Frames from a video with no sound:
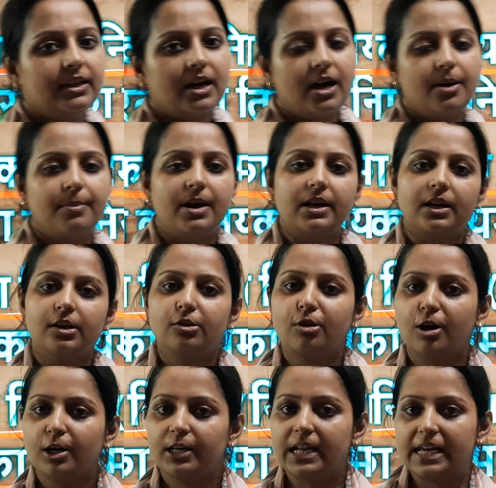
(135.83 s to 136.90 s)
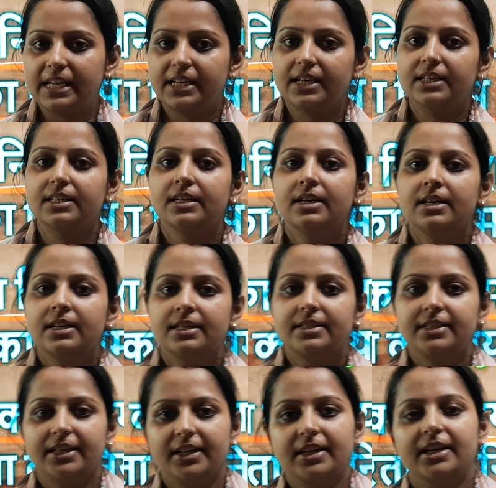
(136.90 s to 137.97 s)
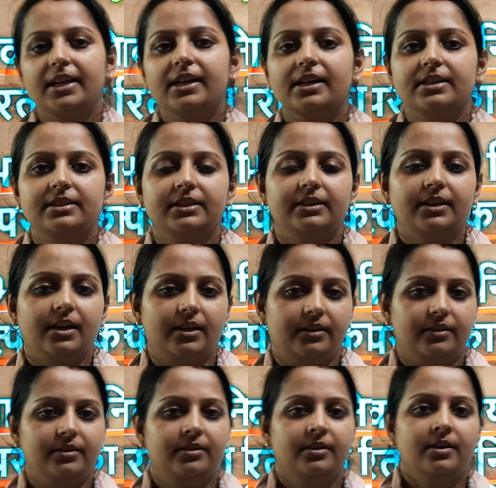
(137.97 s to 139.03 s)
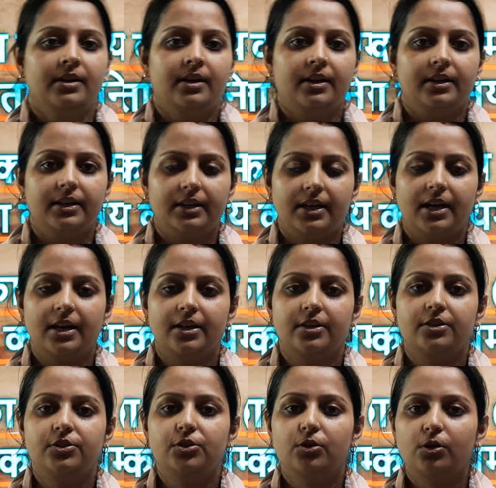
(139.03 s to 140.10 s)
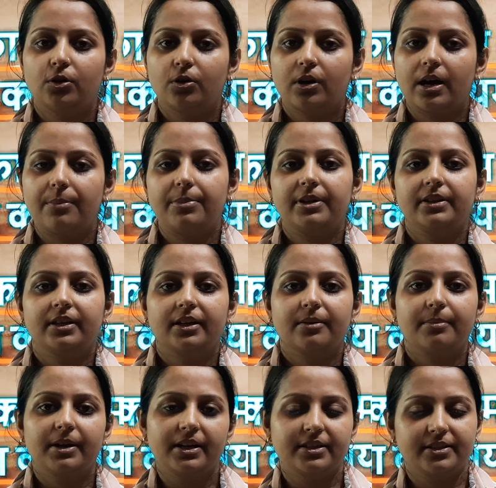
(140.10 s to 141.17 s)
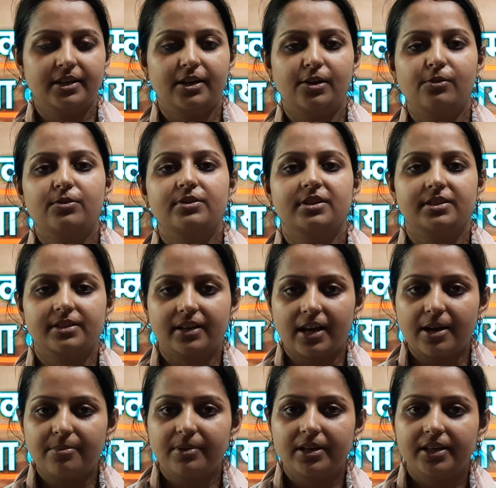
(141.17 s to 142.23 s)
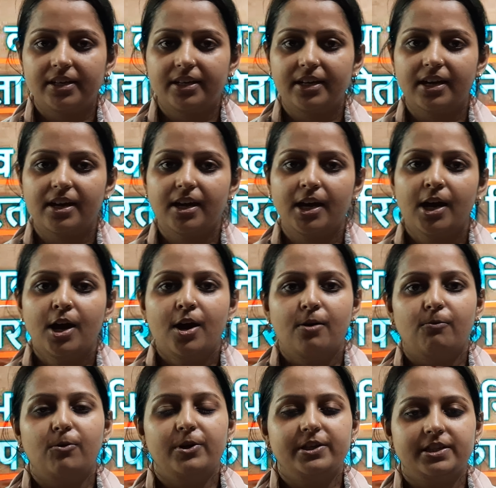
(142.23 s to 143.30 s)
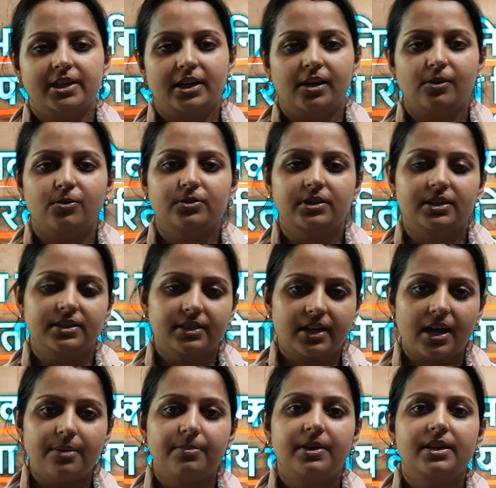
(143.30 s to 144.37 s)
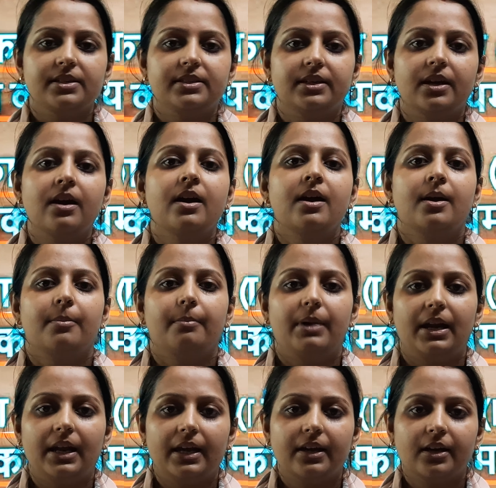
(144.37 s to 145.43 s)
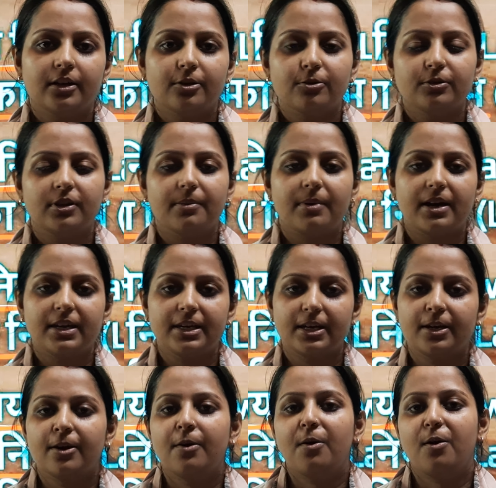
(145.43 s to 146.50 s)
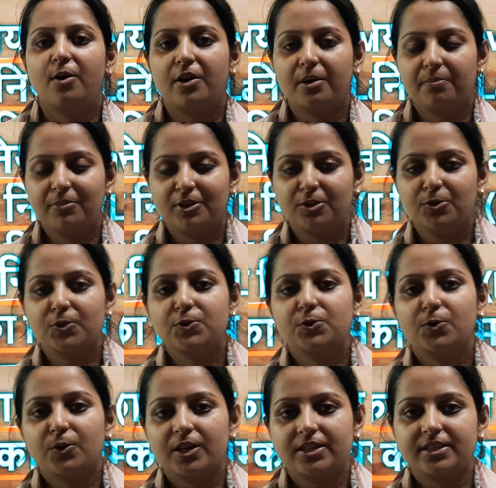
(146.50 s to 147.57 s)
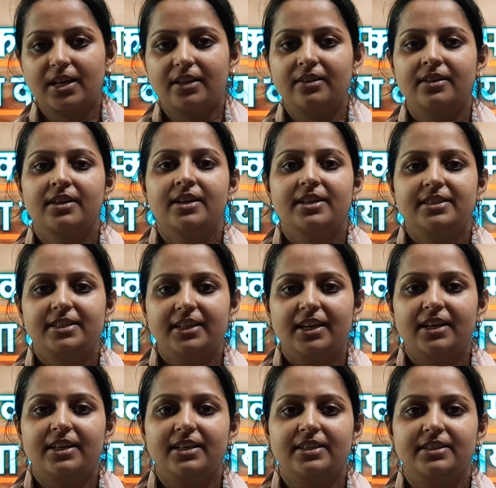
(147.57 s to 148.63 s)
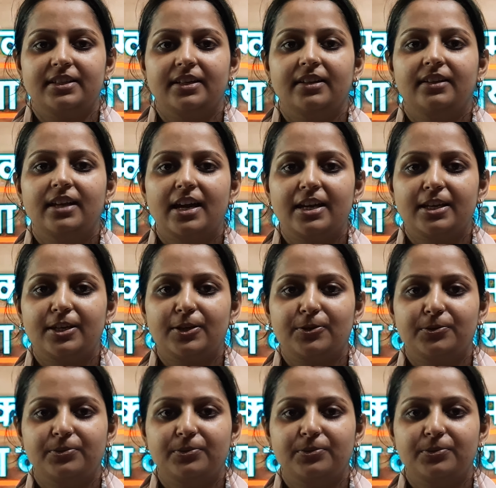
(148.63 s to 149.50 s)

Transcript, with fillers: था हमारा ठॉन डाइक का सीखने का सिद्धांत ठीक है जो लोग अभी तक मेरे चैनल को सब्सक्राइब नहीं किए हैं वो इस चैनल को सब्सक्राइब कीजिए बेल आइकन को दबाइए और अपने दोस्तों के साथ शेयर कीजिए थैंक यू